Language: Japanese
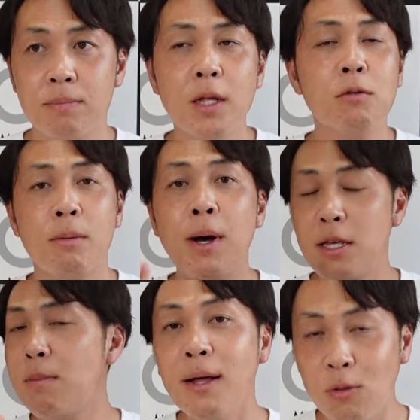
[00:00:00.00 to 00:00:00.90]
なので、ま
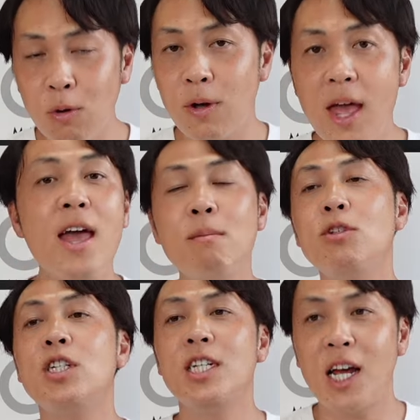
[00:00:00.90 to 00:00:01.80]
あ今の
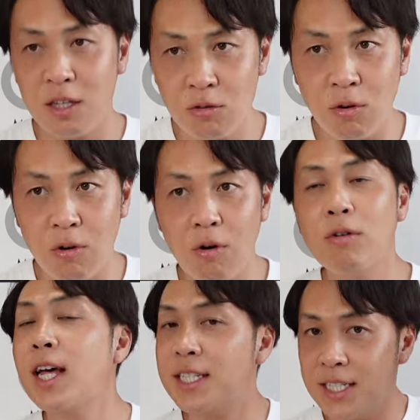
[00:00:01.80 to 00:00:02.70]
AMG ラインと同